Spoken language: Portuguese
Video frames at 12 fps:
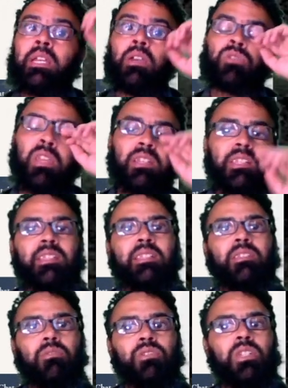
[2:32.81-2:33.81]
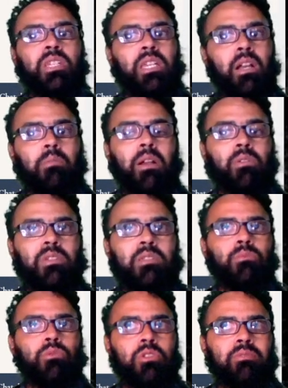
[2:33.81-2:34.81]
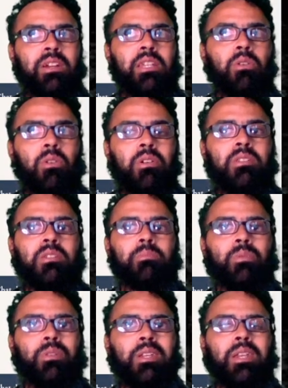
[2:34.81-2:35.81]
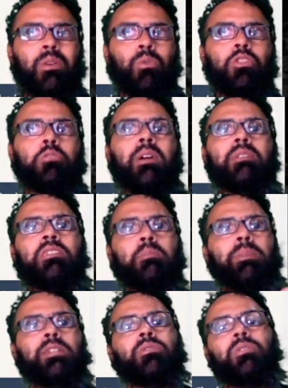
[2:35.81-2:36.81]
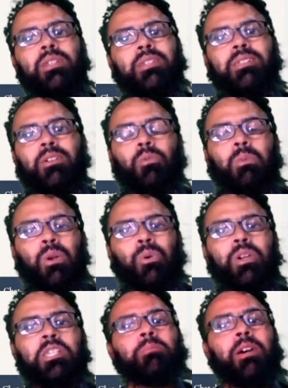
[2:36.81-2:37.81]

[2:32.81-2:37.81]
eu tenho a sensação de que é uma coisa muito valiosa, porque quanto mais você padroniza alguma coisa,